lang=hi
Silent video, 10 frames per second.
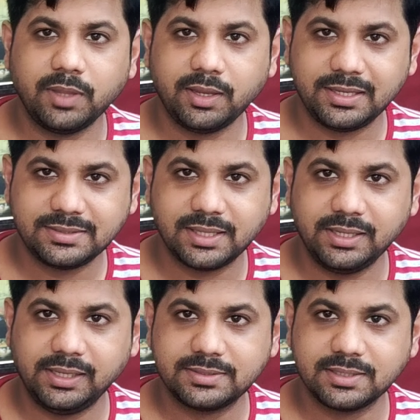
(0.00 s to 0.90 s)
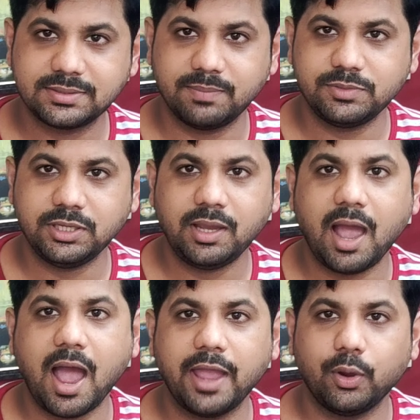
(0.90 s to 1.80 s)
हमने इस तरीके से समझी
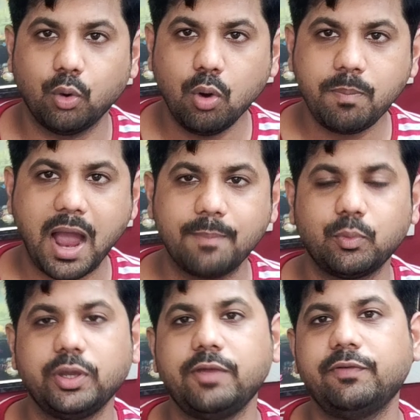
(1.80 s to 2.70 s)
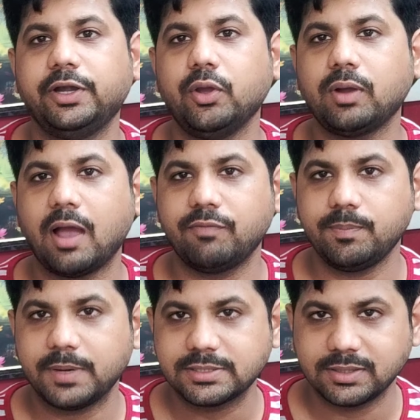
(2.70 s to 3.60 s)
आई होप आपको ये वीडियो
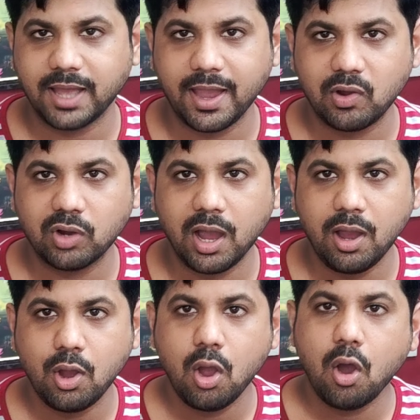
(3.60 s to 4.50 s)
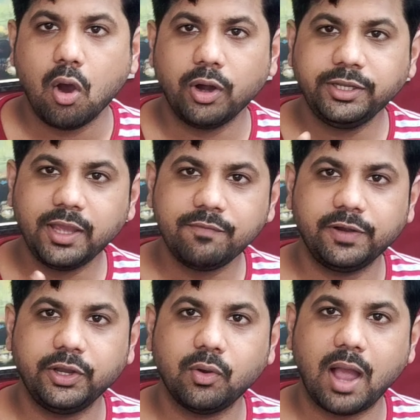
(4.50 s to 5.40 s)
काफ़ी पसंद आया होगा और यह
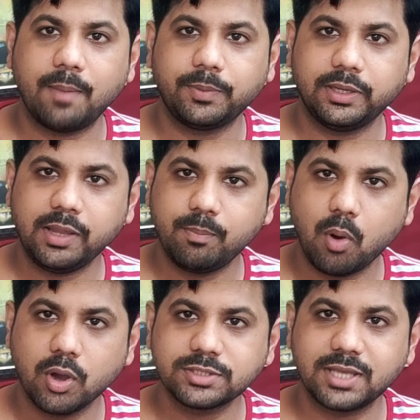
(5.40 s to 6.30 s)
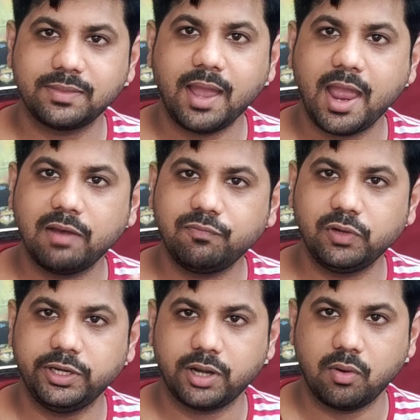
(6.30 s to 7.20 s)
वीडियो आपके लिए बहुत ज़्यादा
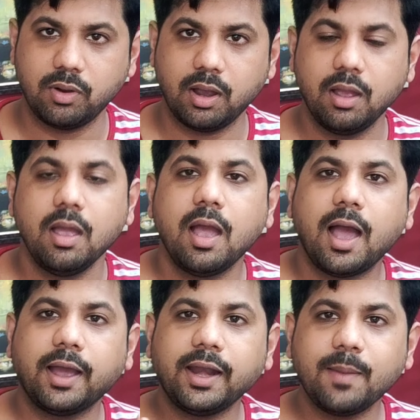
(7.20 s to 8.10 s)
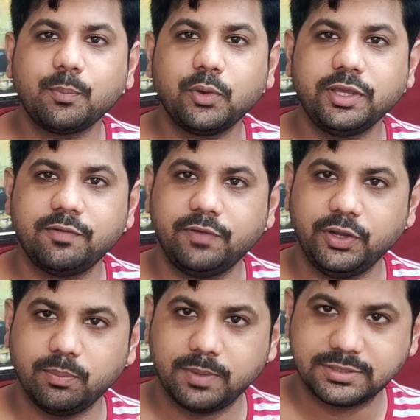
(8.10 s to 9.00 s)
हेल्पफुल ही रहा होगा अगर आपको ये
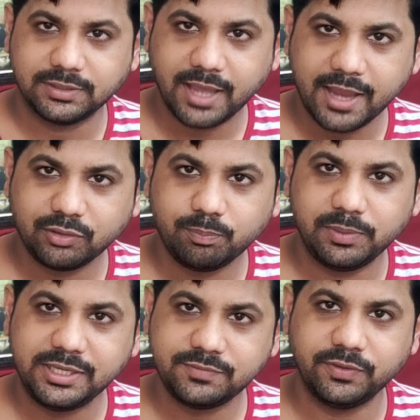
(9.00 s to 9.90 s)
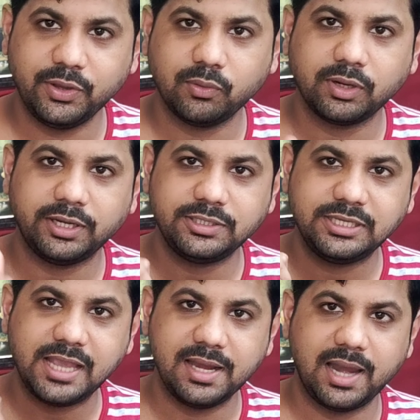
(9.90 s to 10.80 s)
वीडियो पसंद आया तो प्लीज़ वीडियो को कर
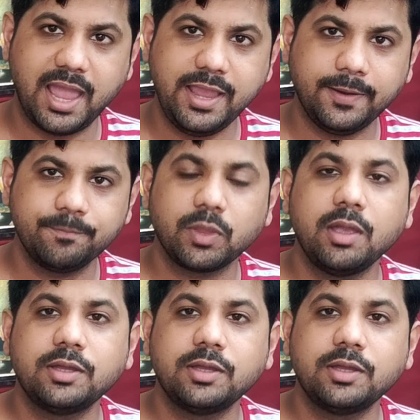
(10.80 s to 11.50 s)
दीजिए लाइक